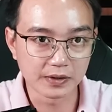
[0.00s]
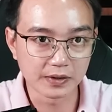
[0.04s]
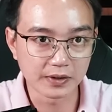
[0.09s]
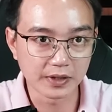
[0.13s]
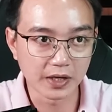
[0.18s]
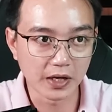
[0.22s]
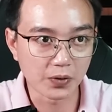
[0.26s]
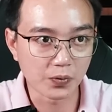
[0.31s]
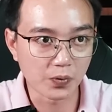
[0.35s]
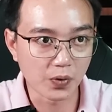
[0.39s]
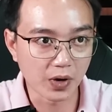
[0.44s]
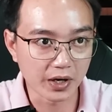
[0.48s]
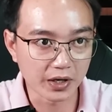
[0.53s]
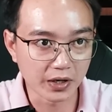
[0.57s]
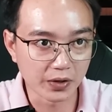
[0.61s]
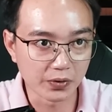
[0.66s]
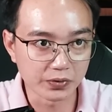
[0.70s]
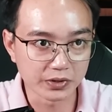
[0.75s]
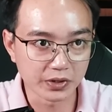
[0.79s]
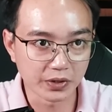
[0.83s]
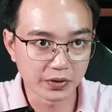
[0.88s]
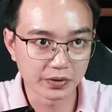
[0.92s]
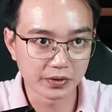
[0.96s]
Đã quá
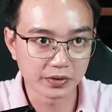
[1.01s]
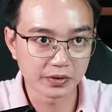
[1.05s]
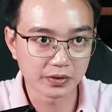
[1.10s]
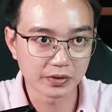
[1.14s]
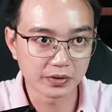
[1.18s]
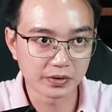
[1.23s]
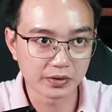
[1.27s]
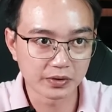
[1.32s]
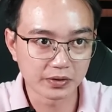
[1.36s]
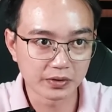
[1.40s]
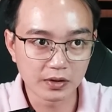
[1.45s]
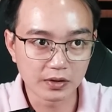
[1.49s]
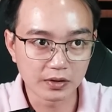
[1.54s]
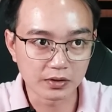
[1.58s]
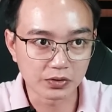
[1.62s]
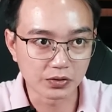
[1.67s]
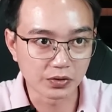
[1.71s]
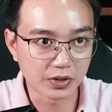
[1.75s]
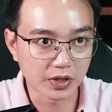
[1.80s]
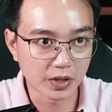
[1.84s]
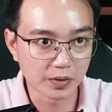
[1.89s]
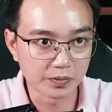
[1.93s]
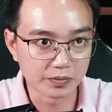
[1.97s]
lâu rồi
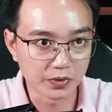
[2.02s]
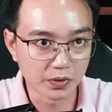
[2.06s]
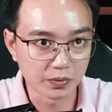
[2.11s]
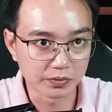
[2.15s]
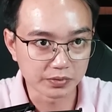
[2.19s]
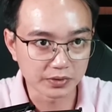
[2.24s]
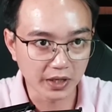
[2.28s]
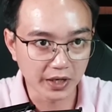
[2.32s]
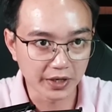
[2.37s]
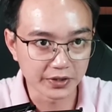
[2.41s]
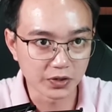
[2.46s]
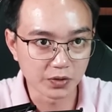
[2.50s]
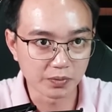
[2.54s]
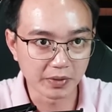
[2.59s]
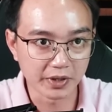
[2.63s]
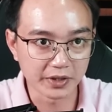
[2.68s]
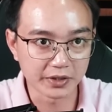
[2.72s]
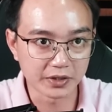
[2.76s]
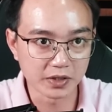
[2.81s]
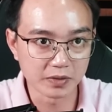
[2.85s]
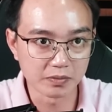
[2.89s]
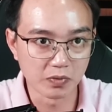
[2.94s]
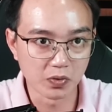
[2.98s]
tôi không đụng tay vô mấy
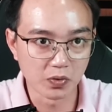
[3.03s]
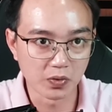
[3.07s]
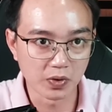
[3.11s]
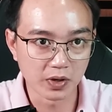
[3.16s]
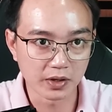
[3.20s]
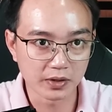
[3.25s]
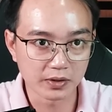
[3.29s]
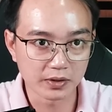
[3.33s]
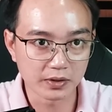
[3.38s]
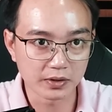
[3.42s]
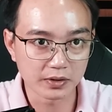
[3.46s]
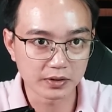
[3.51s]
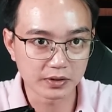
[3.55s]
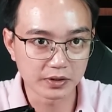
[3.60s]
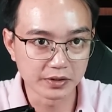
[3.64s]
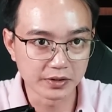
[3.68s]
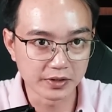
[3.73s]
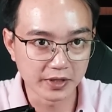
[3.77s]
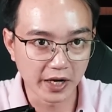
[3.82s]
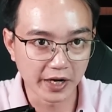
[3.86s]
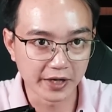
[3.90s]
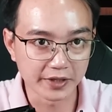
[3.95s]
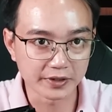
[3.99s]
thứ bùa, thứ
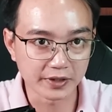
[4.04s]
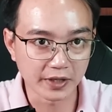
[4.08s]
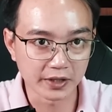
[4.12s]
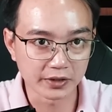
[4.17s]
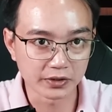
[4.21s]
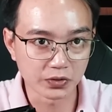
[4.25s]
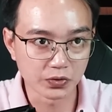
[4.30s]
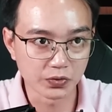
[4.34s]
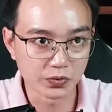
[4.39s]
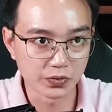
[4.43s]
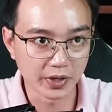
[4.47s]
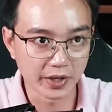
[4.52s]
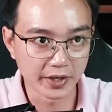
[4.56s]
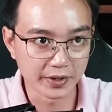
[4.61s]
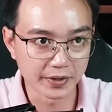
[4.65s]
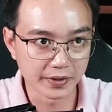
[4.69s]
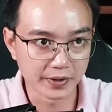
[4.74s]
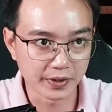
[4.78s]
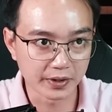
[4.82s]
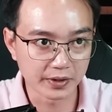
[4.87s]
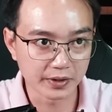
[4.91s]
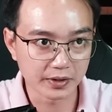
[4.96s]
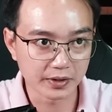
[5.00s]
ngải tà tu này nữa.